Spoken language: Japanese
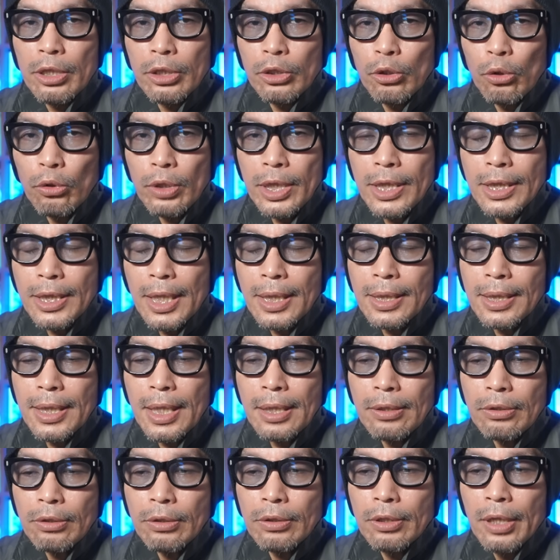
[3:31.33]
より刺
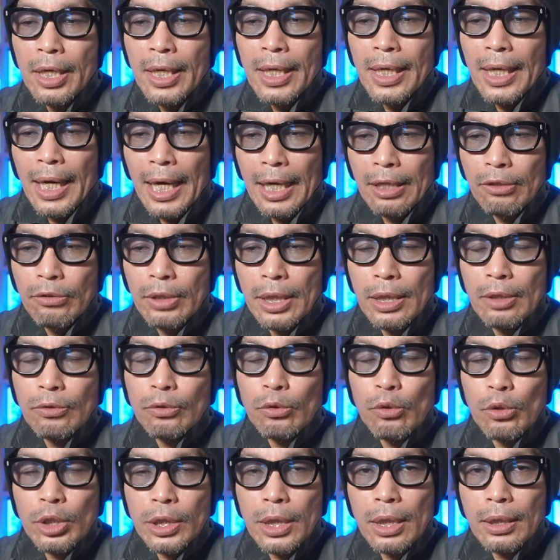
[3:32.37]
さるあるある
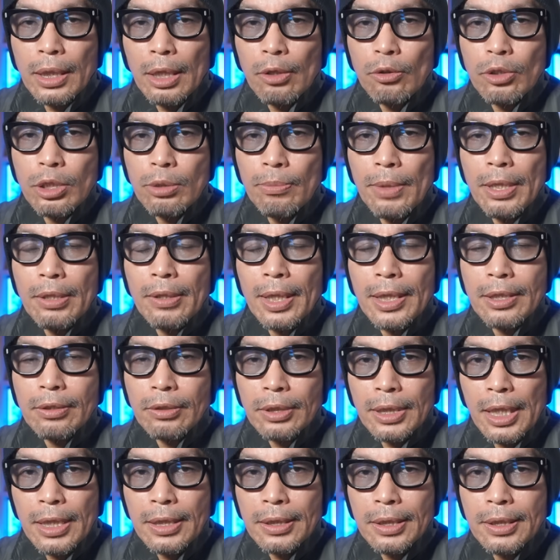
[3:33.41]
として楽しめるは
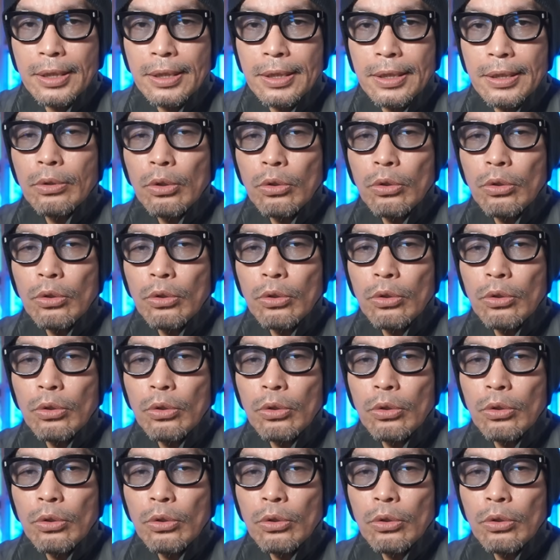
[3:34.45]
ずです。